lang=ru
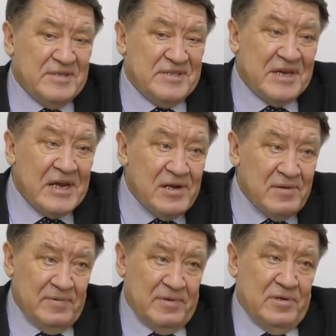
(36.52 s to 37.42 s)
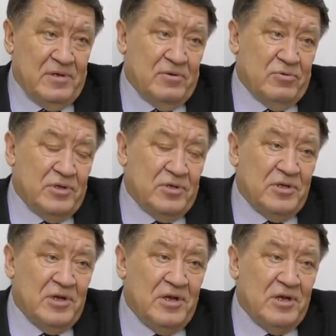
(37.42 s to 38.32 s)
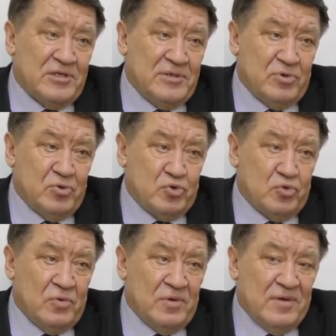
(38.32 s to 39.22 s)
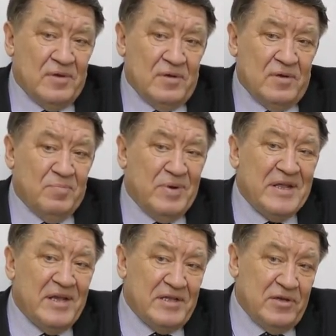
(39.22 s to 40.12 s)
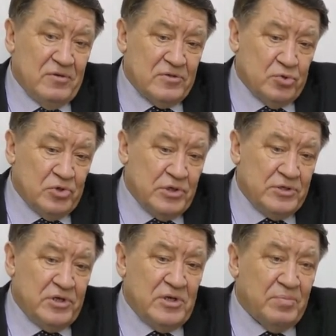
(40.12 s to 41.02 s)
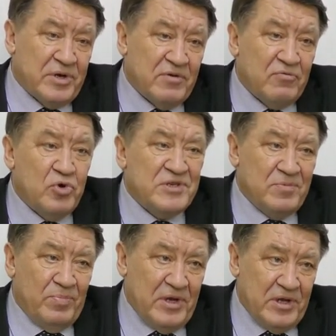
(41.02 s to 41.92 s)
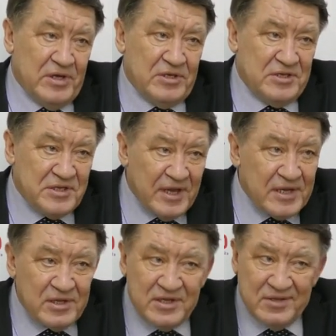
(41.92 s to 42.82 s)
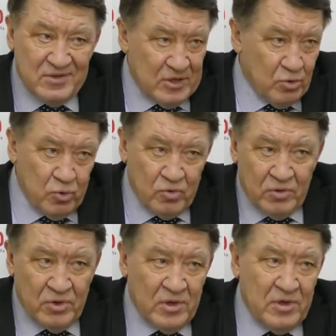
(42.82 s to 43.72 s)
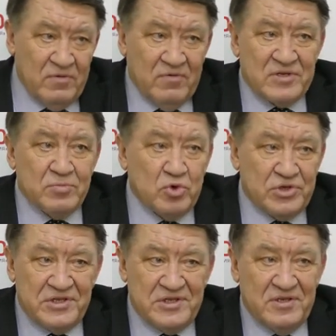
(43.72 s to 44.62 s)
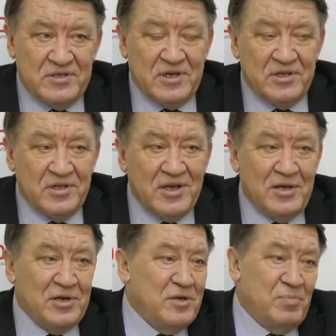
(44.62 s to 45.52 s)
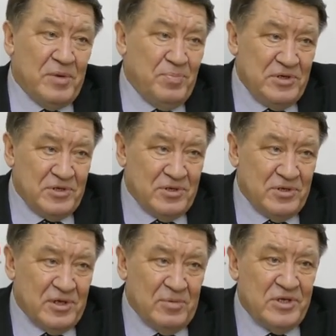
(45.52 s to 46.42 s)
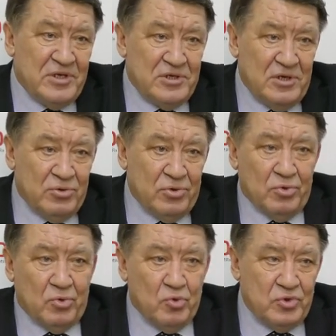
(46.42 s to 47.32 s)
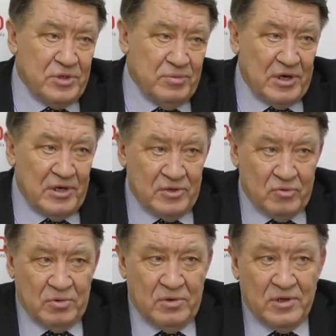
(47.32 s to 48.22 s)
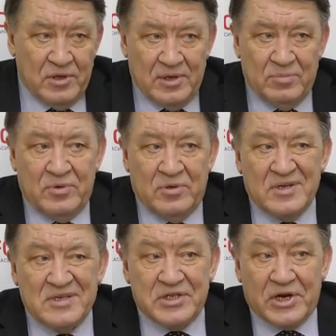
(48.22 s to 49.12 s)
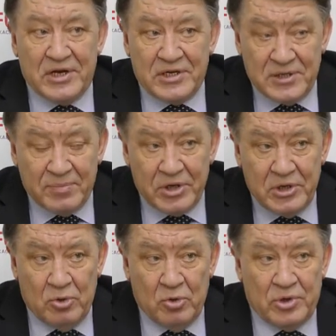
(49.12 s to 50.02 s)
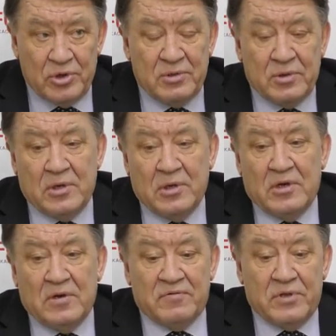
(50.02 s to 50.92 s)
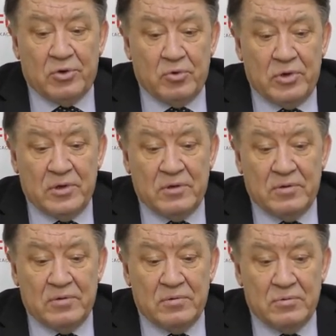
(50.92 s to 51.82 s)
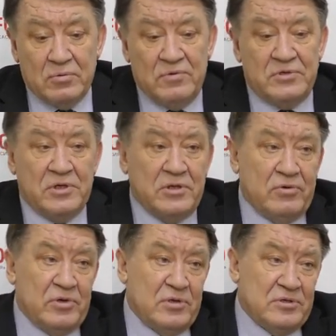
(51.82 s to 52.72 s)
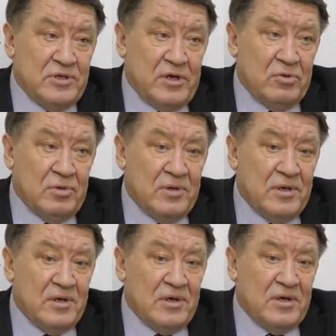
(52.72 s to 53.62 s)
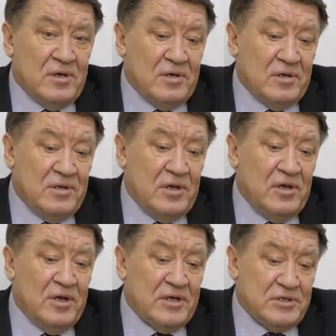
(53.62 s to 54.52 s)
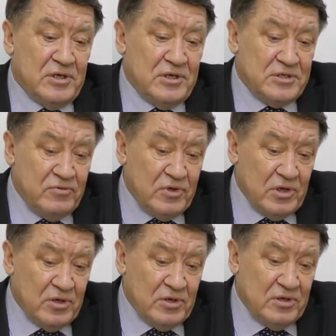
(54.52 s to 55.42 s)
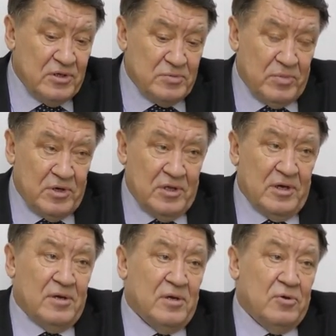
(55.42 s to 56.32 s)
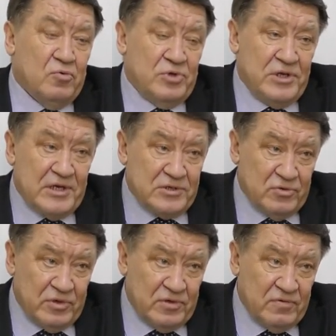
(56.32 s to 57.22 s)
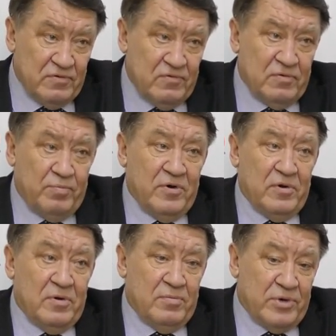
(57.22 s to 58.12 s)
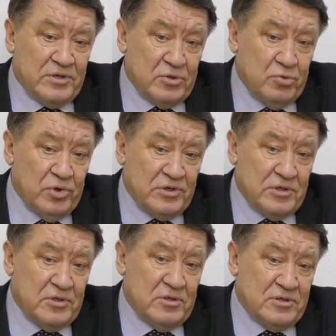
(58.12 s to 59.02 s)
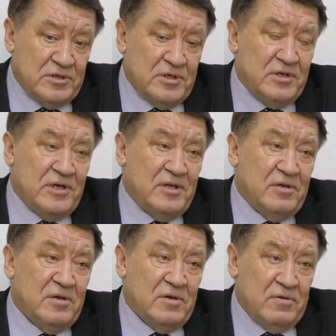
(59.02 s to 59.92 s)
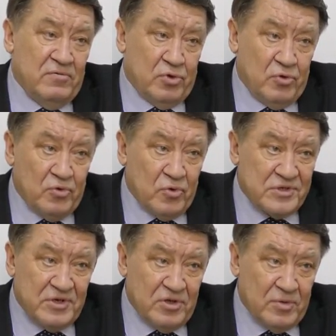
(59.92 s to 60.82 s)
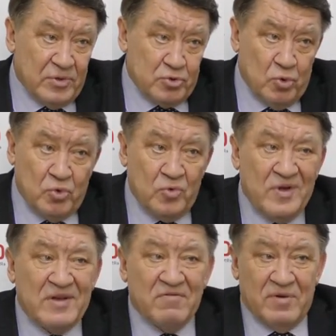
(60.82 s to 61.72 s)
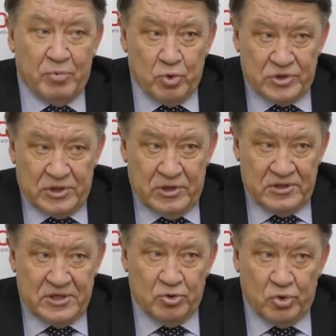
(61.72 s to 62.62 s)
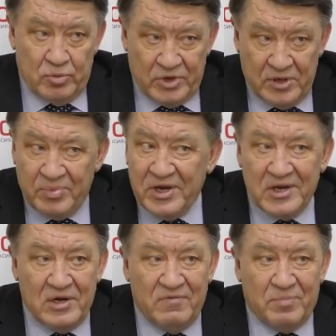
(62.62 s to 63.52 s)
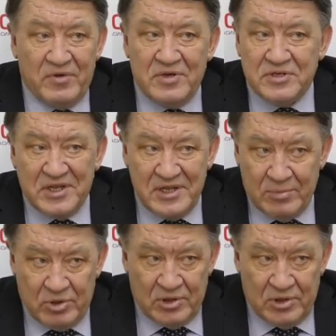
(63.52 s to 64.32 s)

цель э, вот этой делегации, потому что Э, понять ее с точки зрения правовой, приехать и снять, такого возможности законодательно не прописано. Так бы ездили друг к другу и снимали. Это вот как бы странность определенная. А второе, э, ну не все, наверное, знают, а делегация действительно не смогла участвовать в э, процедуре заседания Верховного Совета, поскольку вопроса, с которым они приехали, в повестке не